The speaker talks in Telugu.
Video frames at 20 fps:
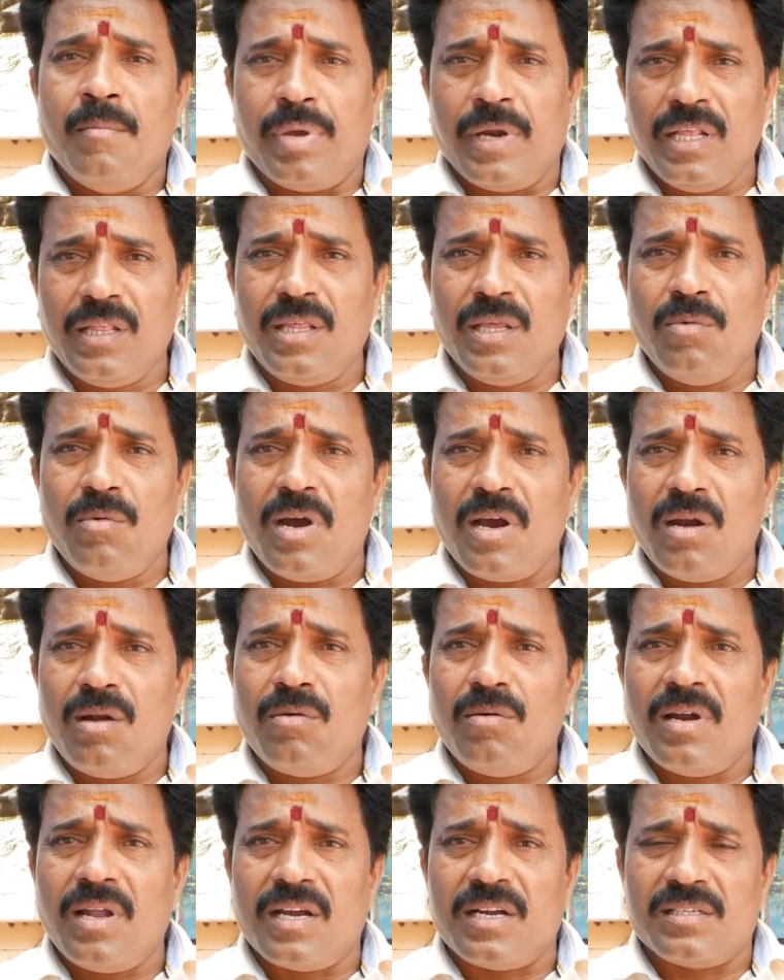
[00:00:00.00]
ప్రతి ఒక్కరు
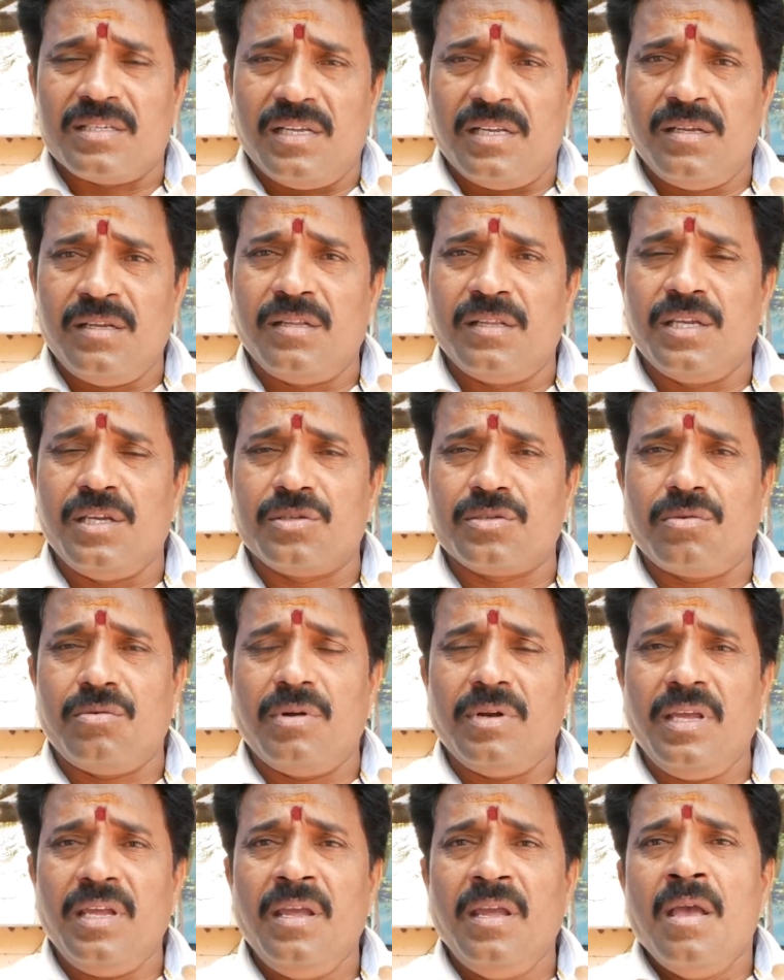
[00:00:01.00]
కూడా అక్కడ చర్యలు
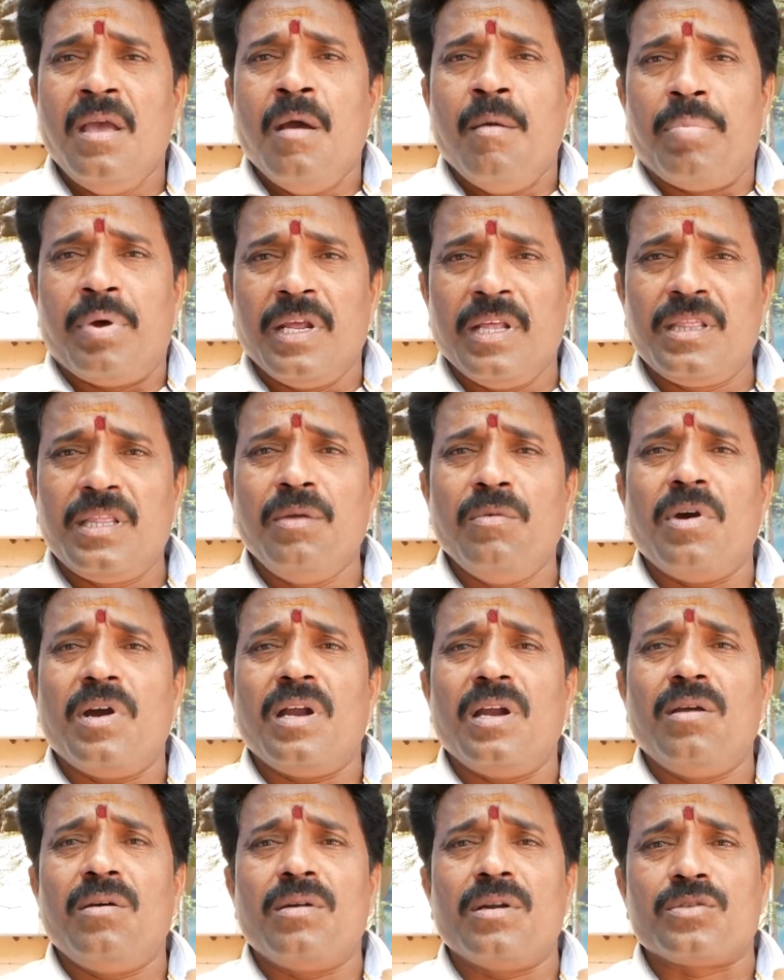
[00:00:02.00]
తీసుకొని ప్రతి
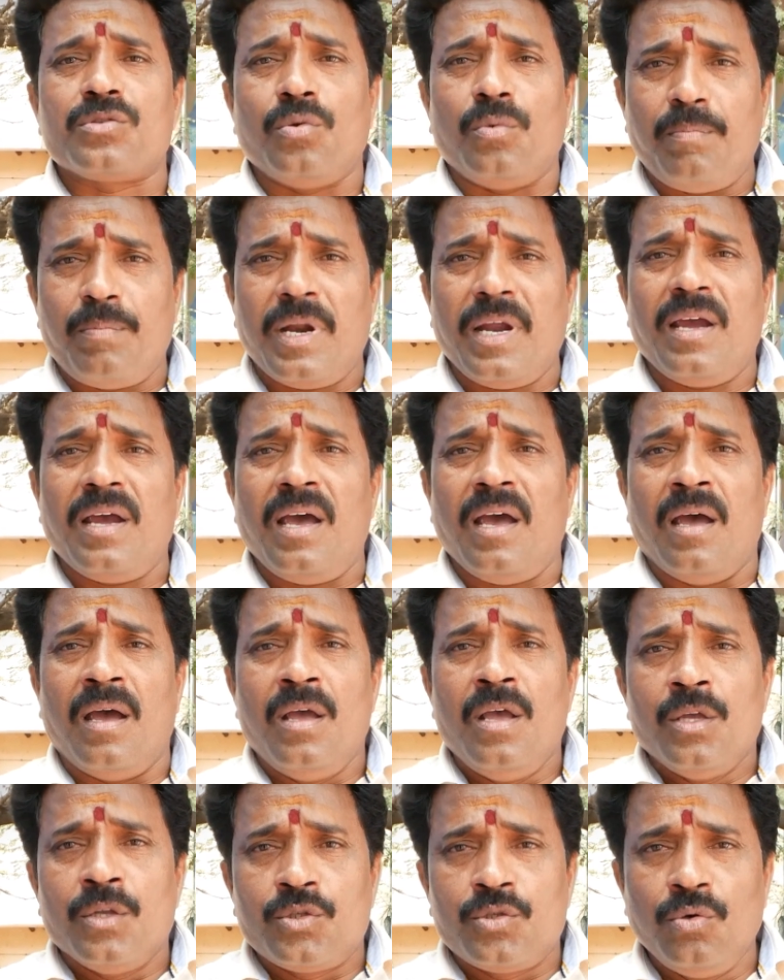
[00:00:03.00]
ఒక్కళ్ళు కూడా శుభ్రంగా
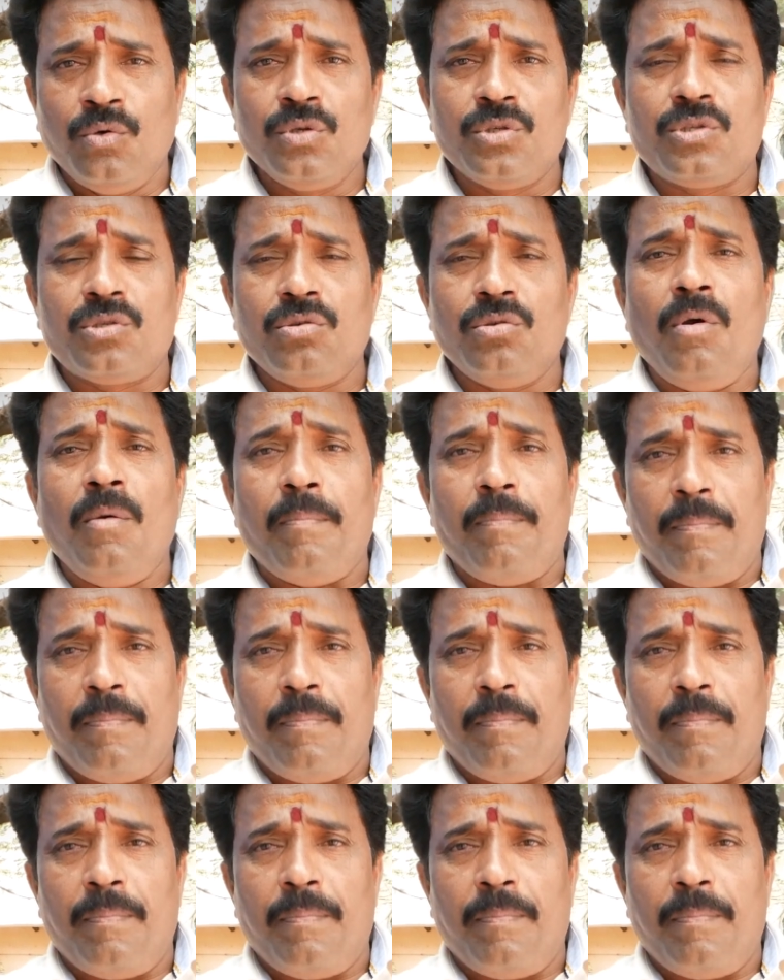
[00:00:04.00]
చూస్తూ